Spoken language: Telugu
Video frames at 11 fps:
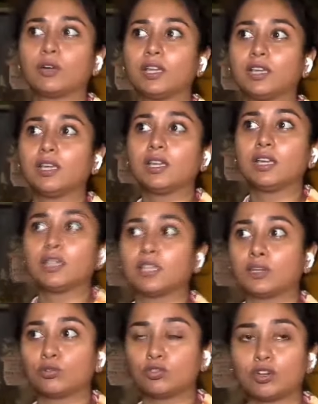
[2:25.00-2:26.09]
నుండి
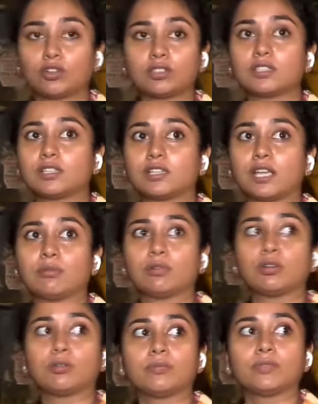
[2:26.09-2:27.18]
తను ఉద్యోగం చేసే
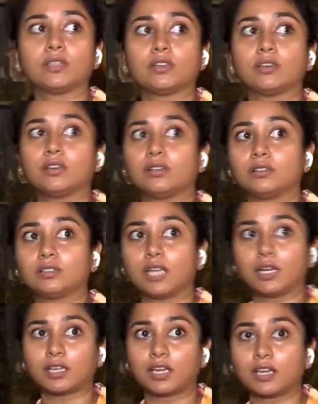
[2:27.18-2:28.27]
టైంలో
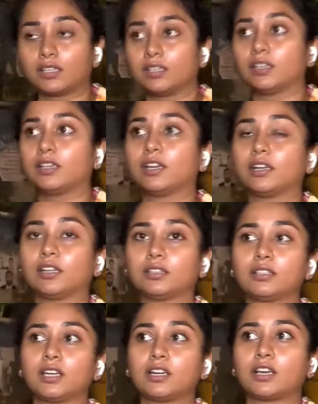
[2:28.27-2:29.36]
టాటా గారి దగ్గర
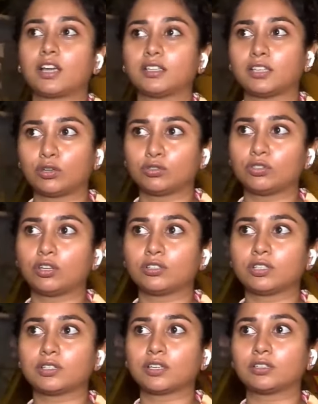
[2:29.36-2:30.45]
రతన్ టాటా గారి దగ్గర ఉద్యోగం
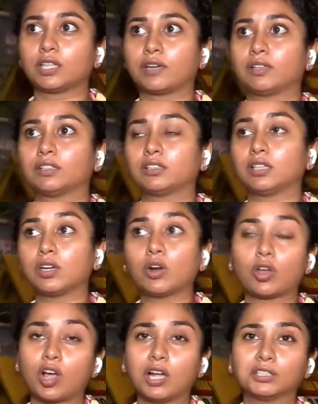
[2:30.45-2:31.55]
చేశాడు తర్వాత తను
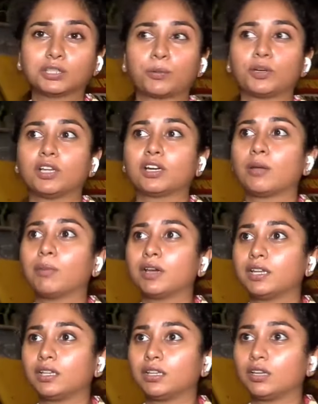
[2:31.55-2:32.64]
కూడా ఒక ఆంటర్ప్రినర్గా
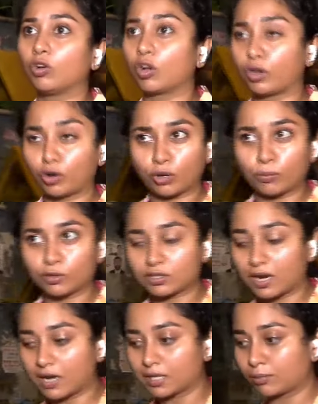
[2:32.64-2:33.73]
మరి ఒక రెండు మూడు
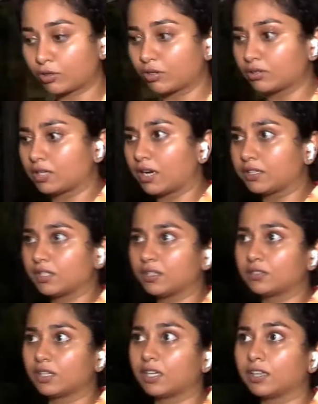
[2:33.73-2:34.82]
స్టార్టప్లు కూడా స్టార్ట్ చేయడం
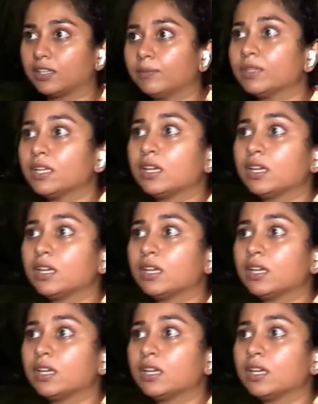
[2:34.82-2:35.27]
జరిగింది